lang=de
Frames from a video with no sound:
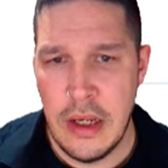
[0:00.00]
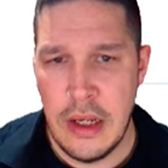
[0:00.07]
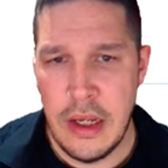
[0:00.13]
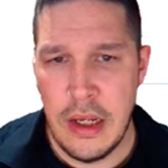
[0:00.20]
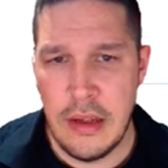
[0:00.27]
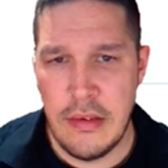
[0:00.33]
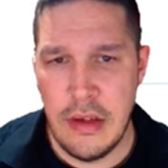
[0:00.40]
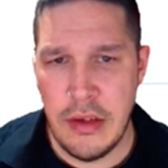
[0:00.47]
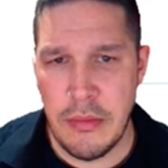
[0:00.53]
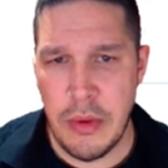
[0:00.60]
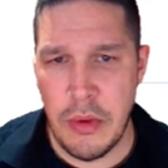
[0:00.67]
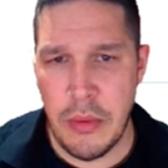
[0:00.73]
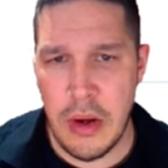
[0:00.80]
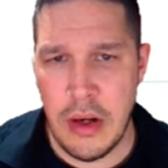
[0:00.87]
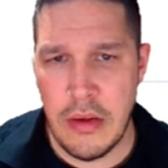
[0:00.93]
Ich ziehe das mal
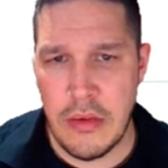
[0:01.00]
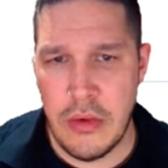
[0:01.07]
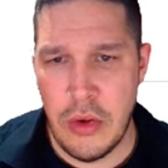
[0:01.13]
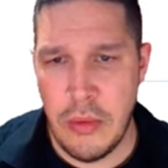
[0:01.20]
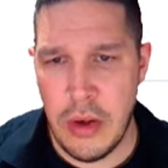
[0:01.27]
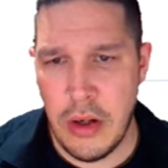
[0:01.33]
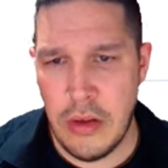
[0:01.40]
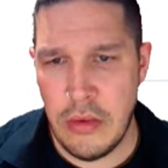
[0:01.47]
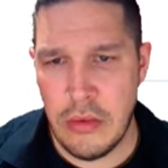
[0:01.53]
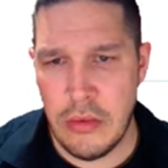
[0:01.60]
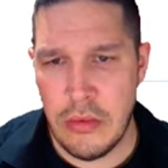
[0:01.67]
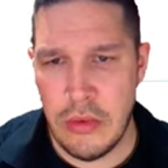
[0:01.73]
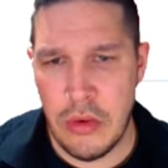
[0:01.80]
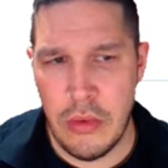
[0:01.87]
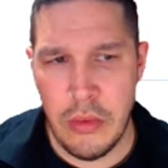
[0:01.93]
über alles drüber,
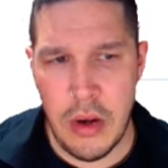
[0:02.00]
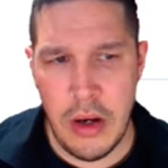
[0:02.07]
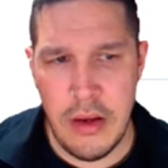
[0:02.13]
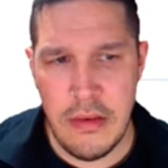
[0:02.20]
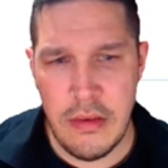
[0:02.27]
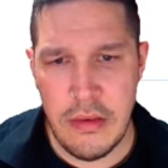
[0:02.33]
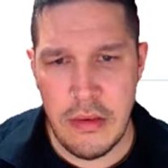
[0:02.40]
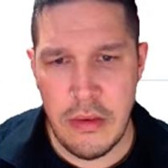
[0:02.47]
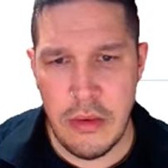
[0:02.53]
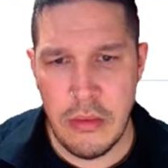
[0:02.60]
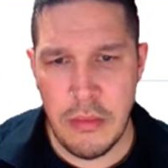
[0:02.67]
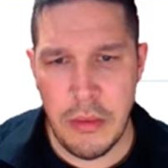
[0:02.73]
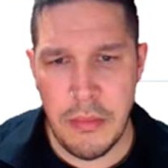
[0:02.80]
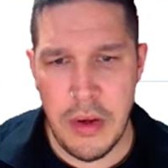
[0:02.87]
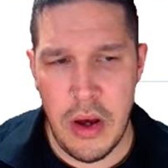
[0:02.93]
über alles und
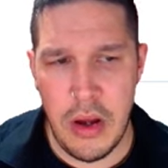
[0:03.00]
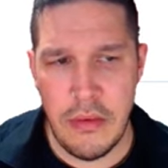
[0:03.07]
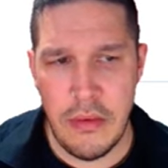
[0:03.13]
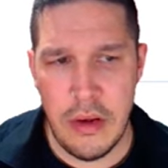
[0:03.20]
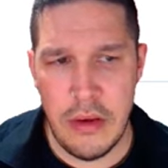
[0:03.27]
mache mal an,